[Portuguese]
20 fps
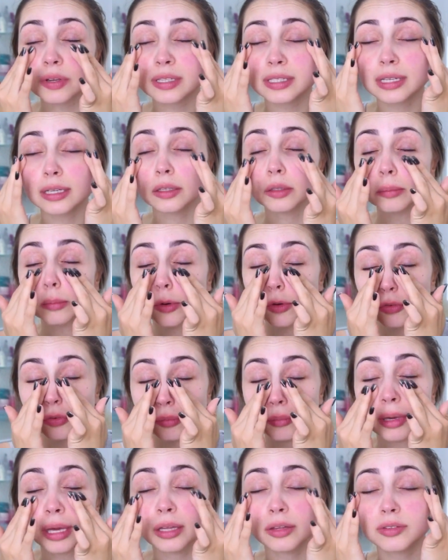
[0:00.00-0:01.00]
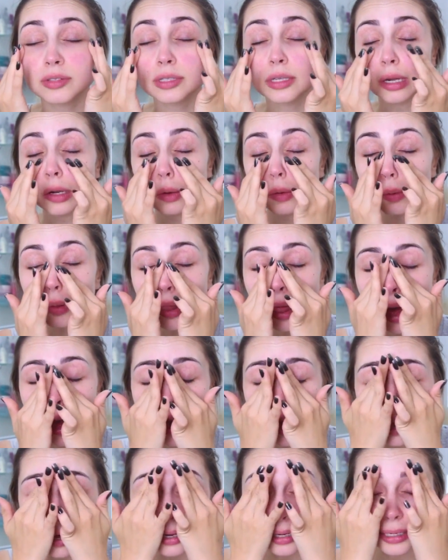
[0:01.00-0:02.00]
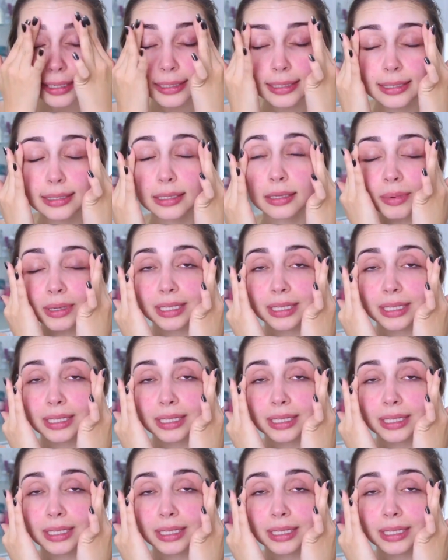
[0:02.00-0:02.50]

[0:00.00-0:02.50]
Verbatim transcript: fazendo movimentos circulares.